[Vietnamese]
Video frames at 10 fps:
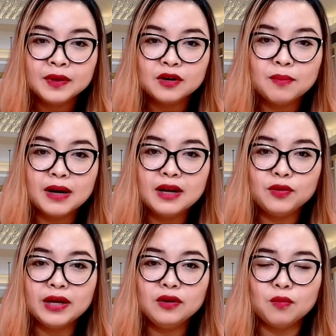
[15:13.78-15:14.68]
rồi mình đi
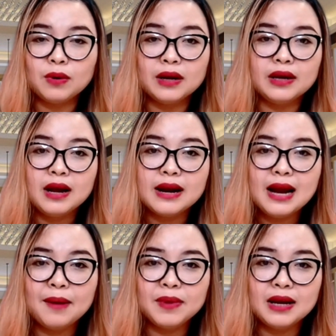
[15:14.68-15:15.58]
tuyển dụng này để
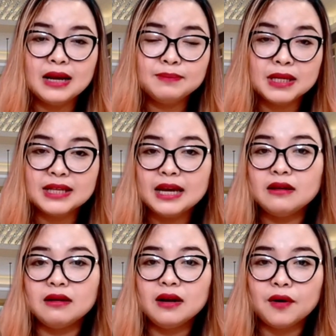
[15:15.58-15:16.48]
làm gì để mình xây
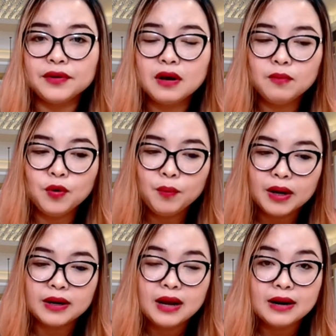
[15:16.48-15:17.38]
dựng cái đội nhóm của
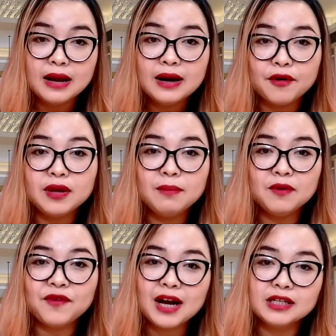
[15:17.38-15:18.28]
mình để cái đội nhóm mình
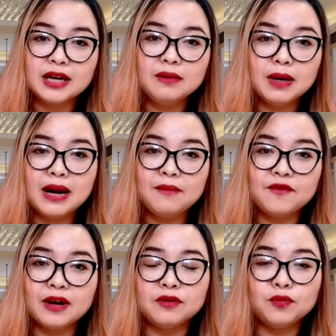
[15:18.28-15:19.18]
phát triển mình đem
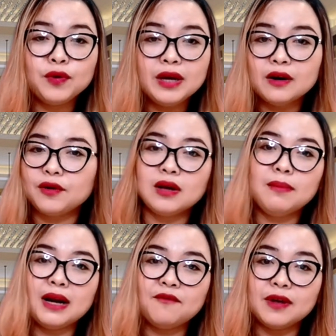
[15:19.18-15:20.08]
về được nguyên đội nhóm
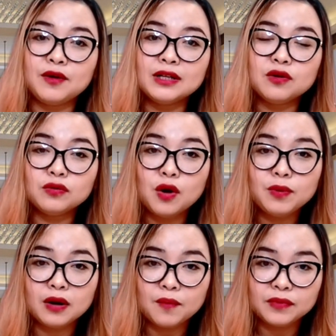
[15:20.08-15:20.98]
mình đem về doanh số tốt
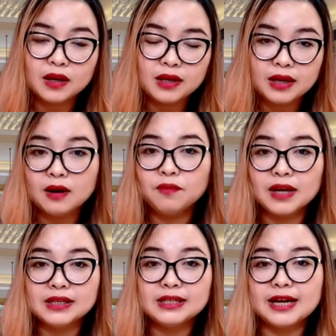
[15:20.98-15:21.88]
cho công ty thì công
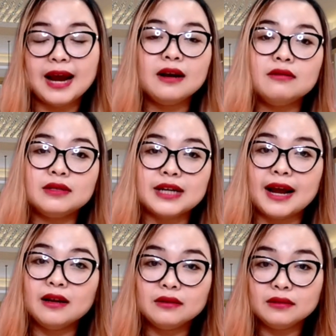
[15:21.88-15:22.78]
ty sẽ trả luôn
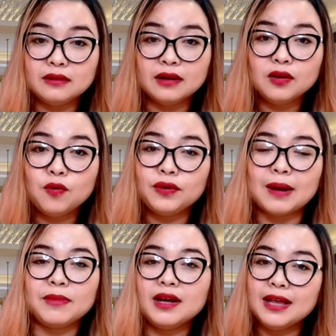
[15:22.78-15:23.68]
trả những cái thu nhập
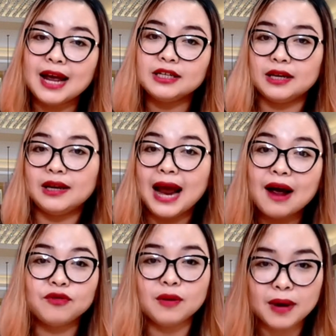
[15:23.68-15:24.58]
những cái giá trị cao
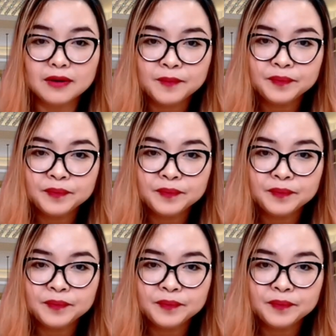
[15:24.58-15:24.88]
cho mình